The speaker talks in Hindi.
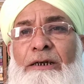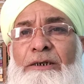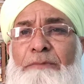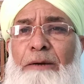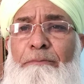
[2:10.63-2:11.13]

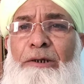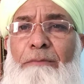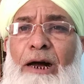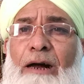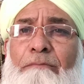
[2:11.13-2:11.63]
इसमें
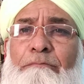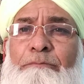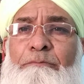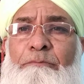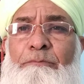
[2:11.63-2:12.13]
तमाम
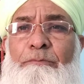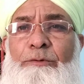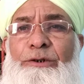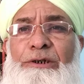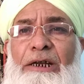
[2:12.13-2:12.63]

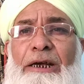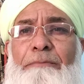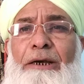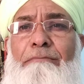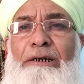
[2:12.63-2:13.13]
जितनी
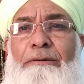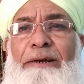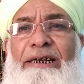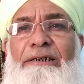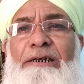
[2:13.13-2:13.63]
भी मज़हब
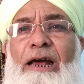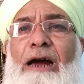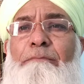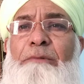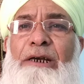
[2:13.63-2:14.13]

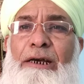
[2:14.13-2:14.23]
इस्लाम